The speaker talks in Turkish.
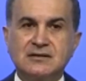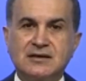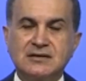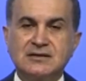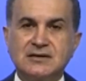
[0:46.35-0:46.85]

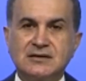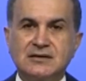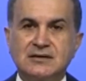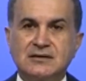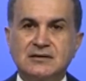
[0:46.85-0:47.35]
kendi
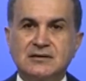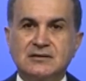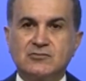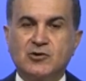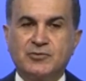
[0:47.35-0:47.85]

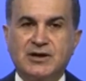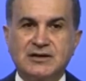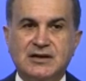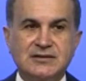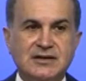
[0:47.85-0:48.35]

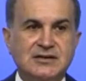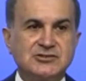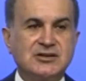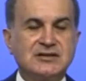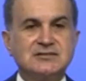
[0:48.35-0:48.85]
topraklarında
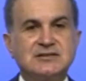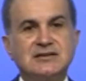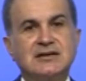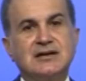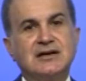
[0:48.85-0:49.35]
yaşayan
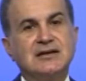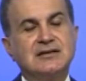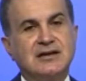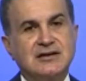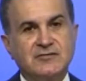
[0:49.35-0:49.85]
insanlara
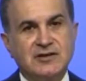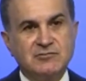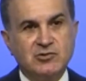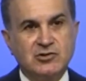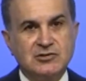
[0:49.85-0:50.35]
hayat hakkı
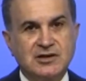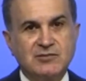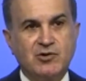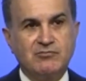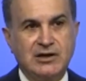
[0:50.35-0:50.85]
vermiyor,
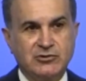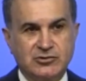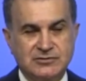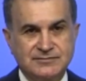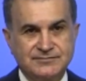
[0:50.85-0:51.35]
onları bombalıyor.